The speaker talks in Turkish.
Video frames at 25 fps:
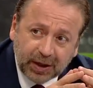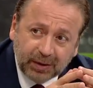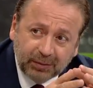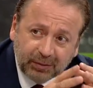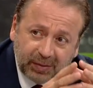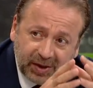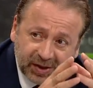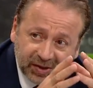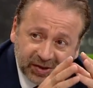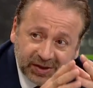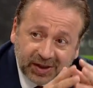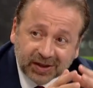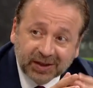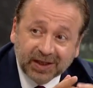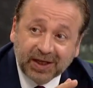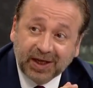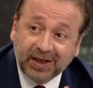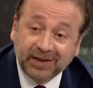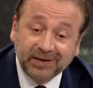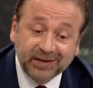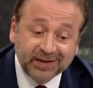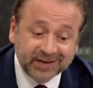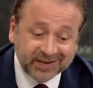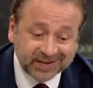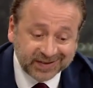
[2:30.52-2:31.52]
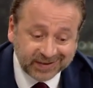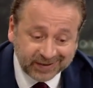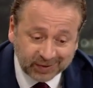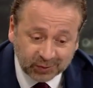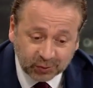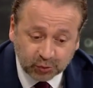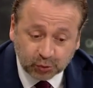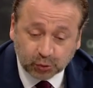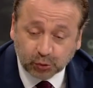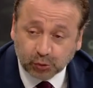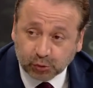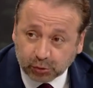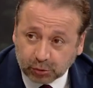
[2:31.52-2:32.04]
En başta
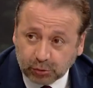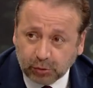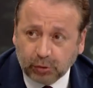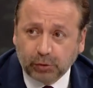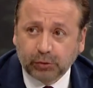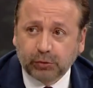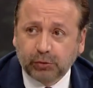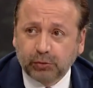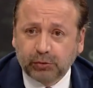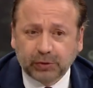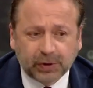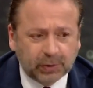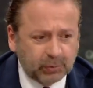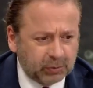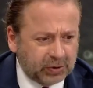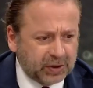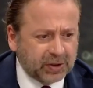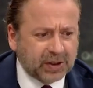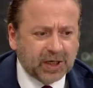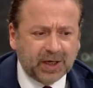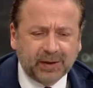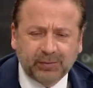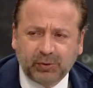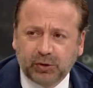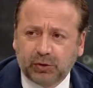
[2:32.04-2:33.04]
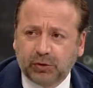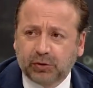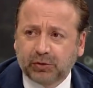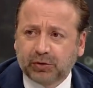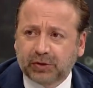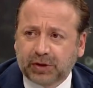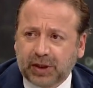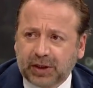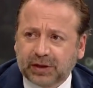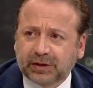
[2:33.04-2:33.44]
kendisinin suçlu olduğunu da mutlaka biliyordur.